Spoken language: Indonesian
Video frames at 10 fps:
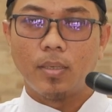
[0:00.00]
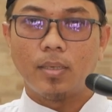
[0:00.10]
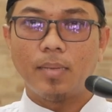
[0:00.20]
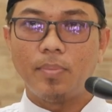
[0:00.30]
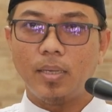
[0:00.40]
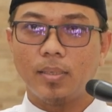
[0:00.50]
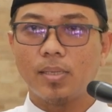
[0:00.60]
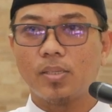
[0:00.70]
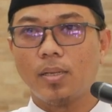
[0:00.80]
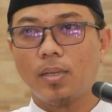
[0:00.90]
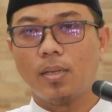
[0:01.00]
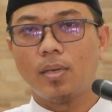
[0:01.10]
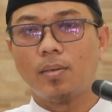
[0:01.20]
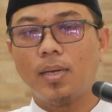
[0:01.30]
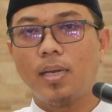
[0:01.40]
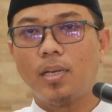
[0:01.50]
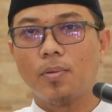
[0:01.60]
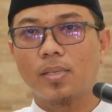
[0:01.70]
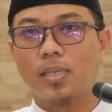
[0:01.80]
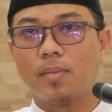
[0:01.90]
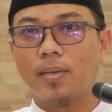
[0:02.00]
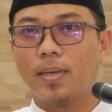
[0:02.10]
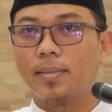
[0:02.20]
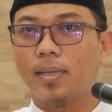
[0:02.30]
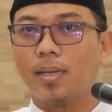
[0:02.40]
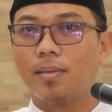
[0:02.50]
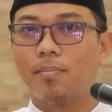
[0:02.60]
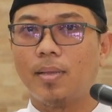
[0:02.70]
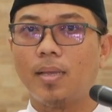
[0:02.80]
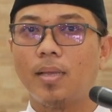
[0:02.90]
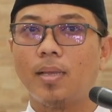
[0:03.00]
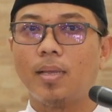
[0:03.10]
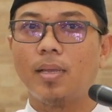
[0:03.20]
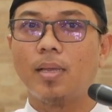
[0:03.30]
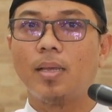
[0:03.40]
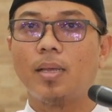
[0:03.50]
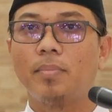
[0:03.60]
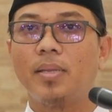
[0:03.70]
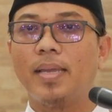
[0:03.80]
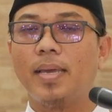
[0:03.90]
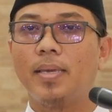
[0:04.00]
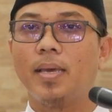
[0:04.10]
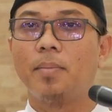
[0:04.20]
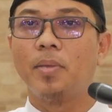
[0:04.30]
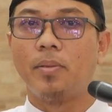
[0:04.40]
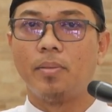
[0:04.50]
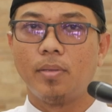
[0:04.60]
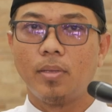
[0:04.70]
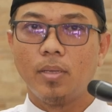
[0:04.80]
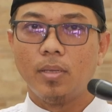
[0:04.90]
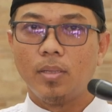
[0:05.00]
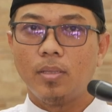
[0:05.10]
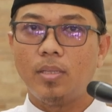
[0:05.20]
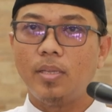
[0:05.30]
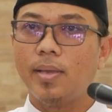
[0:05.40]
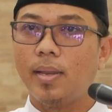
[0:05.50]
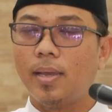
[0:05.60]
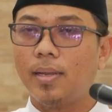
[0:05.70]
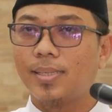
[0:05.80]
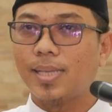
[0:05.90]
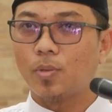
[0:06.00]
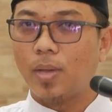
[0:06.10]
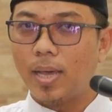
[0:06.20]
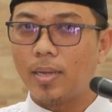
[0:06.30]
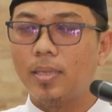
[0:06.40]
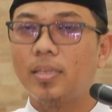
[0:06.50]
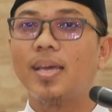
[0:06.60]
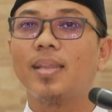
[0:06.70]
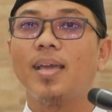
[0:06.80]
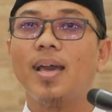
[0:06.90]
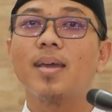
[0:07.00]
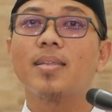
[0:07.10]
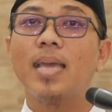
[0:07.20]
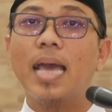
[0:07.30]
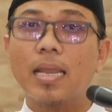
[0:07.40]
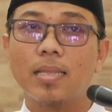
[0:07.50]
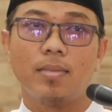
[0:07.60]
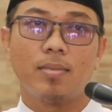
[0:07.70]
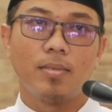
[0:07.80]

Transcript: Nabi kita sallallahu alaihi wasallam mengatakan mamin ayamin tidaklah ada satu hari dari hari-hari